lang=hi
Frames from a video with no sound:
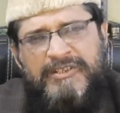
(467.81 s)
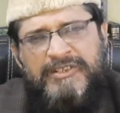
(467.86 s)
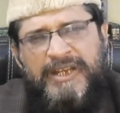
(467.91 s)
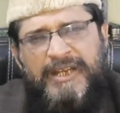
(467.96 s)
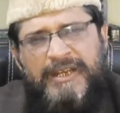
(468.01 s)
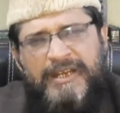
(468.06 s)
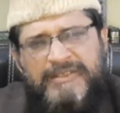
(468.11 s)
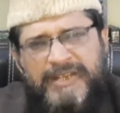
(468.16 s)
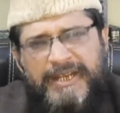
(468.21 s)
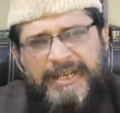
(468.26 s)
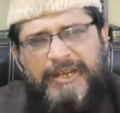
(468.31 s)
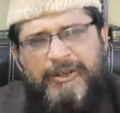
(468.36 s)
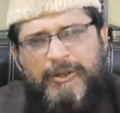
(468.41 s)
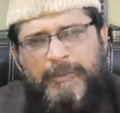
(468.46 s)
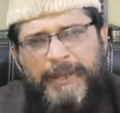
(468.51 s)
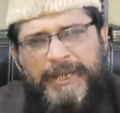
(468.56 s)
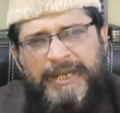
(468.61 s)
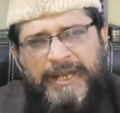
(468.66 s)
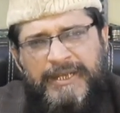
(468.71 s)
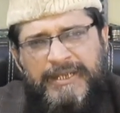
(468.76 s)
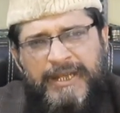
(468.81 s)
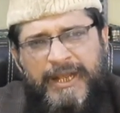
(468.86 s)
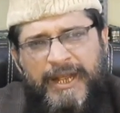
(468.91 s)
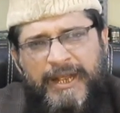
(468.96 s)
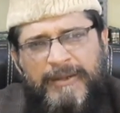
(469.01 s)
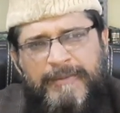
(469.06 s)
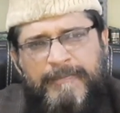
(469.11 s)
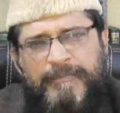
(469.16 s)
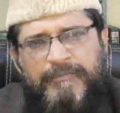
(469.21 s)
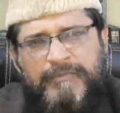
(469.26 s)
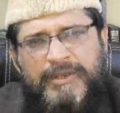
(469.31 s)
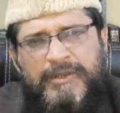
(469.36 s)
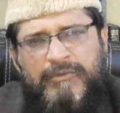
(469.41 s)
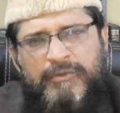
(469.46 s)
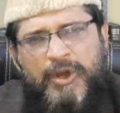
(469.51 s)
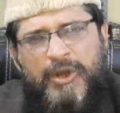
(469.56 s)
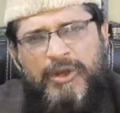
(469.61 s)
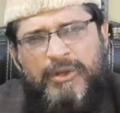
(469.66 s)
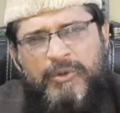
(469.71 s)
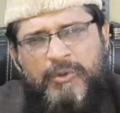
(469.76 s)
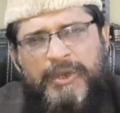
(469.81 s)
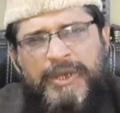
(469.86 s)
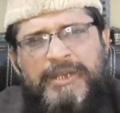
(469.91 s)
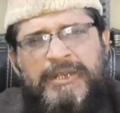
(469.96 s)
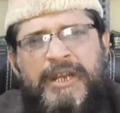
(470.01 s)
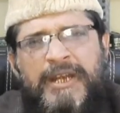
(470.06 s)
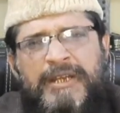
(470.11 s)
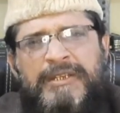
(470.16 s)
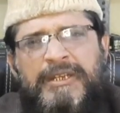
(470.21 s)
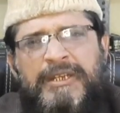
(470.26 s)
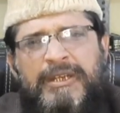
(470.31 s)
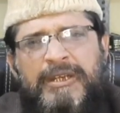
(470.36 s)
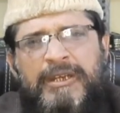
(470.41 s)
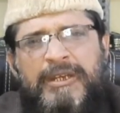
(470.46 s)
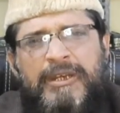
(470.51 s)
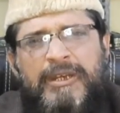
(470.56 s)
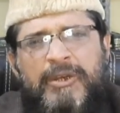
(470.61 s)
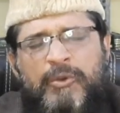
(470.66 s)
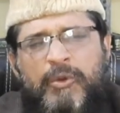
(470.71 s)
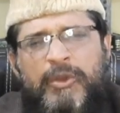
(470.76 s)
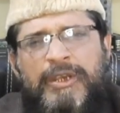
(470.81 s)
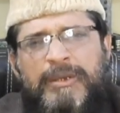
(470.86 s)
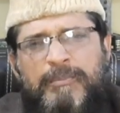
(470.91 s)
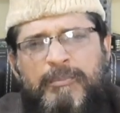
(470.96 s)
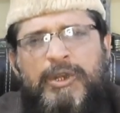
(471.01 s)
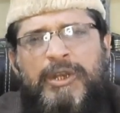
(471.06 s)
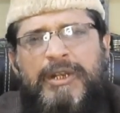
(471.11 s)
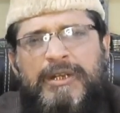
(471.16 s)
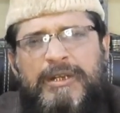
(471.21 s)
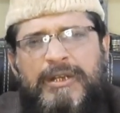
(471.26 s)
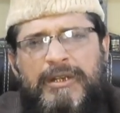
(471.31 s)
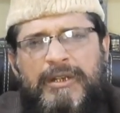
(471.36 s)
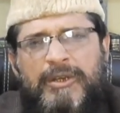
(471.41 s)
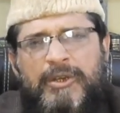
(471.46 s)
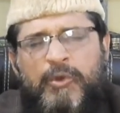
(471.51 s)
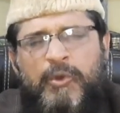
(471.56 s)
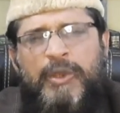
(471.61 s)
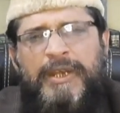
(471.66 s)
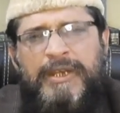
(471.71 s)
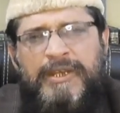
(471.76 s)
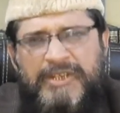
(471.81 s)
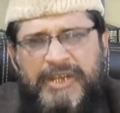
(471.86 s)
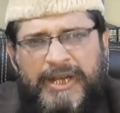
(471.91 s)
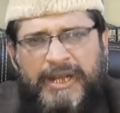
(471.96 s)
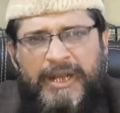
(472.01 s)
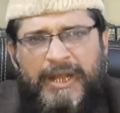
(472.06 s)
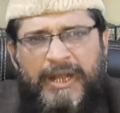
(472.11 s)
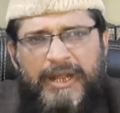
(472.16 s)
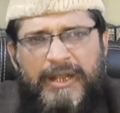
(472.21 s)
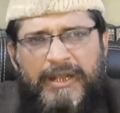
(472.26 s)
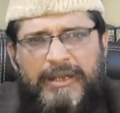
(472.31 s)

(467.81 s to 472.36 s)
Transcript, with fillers: जर्रे जर्रे को पैदा किया वो कोई धरती कोई मुल्क कोई जगह